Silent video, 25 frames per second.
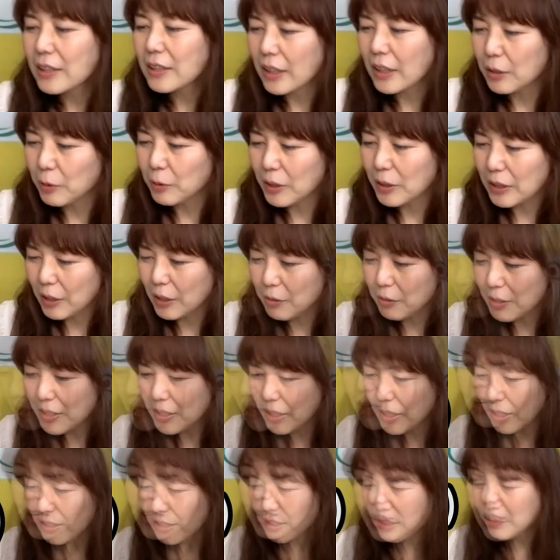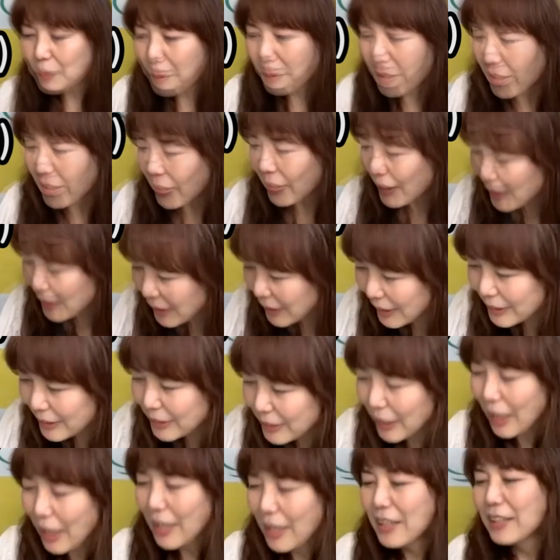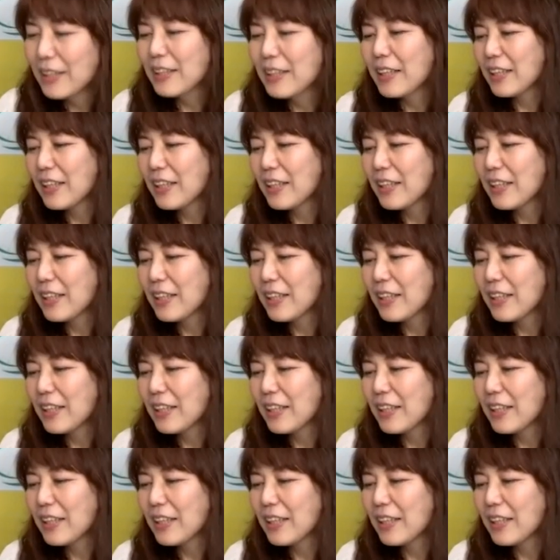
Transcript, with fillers: 佐岡さゆりさん、柴田秀勝さん、